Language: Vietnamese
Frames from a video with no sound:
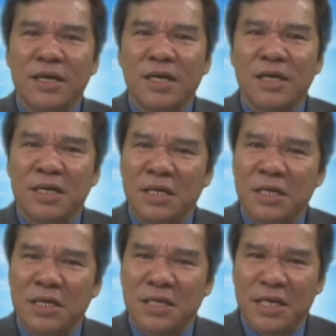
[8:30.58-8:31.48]

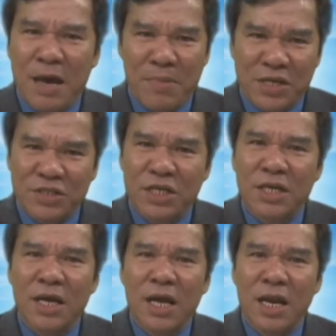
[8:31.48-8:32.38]
Khi cha mẹ chết,
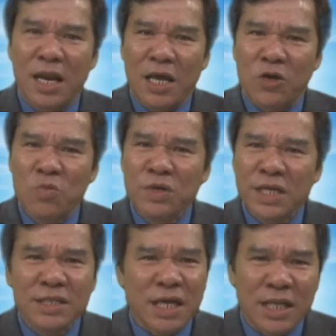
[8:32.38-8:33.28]
lại cúng
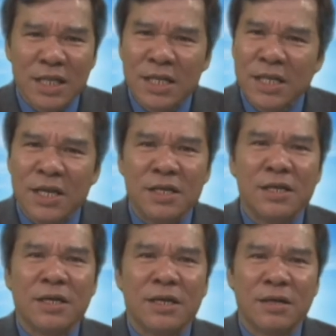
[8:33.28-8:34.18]
kiến thật linh đình
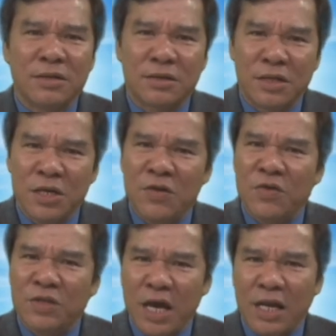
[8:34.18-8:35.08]

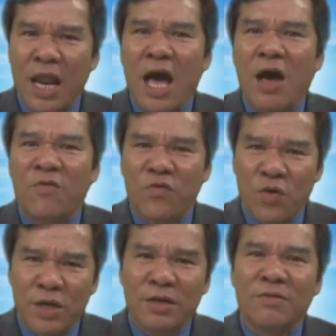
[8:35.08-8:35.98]
thì thật là vô
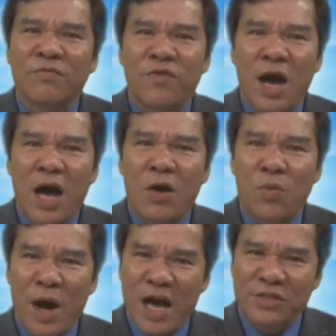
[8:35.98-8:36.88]
ích và
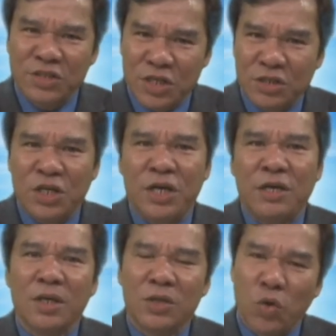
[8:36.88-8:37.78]
quá trở trề.
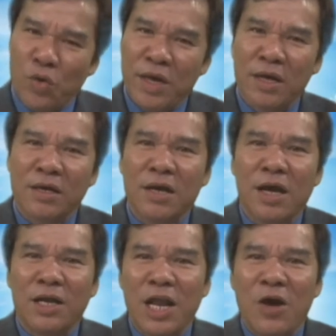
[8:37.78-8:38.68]
Tuy nhiên,
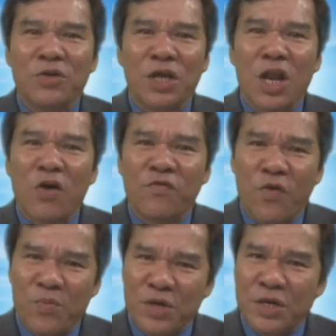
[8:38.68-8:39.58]
nếu chỉ lo
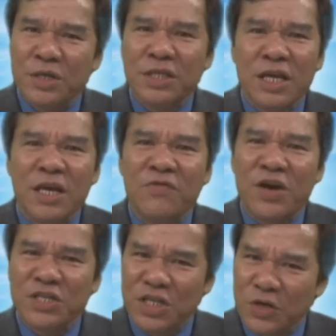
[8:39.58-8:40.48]
phụng dưỡng thì
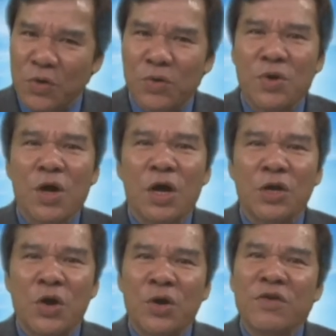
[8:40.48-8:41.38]
vẫn chưa đủ.
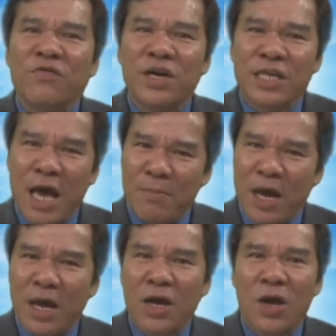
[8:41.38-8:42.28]
Đối với cha
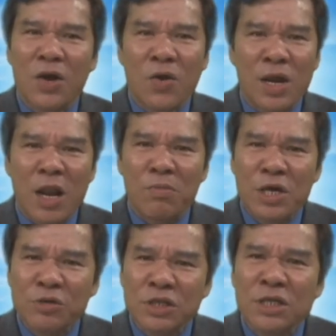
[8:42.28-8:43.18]
mẹ, ngoài lòng
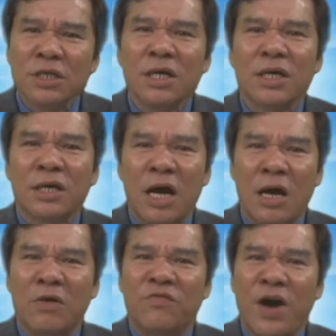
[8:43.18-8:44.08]
yêu thương,
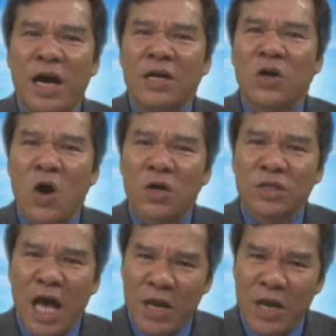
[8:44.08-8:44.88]
cần phải có thái